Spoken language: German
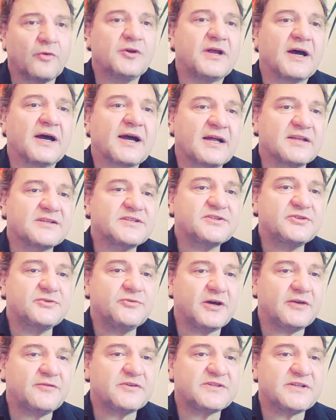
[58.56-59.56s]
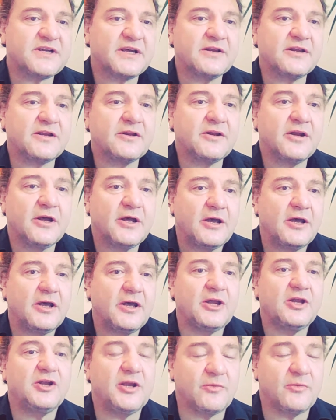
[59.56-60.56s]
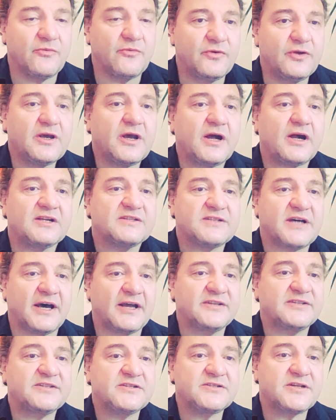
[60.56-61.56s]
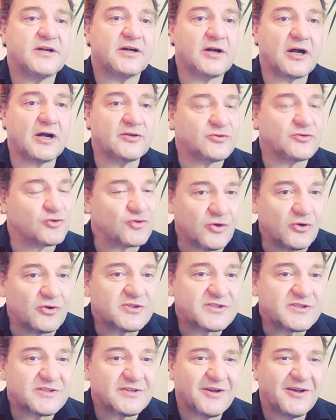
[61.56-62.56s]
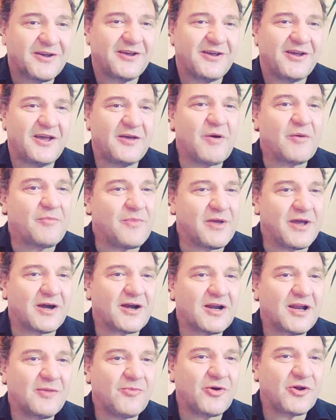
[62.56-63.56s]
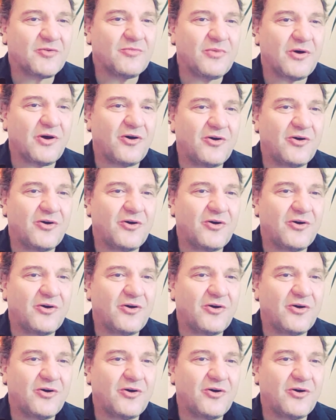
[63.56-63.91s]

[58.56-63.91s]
Und da kann sich nur etwas ändern, indem wir als Einzelne sagen, also Schluss, Immer mehr Klamotten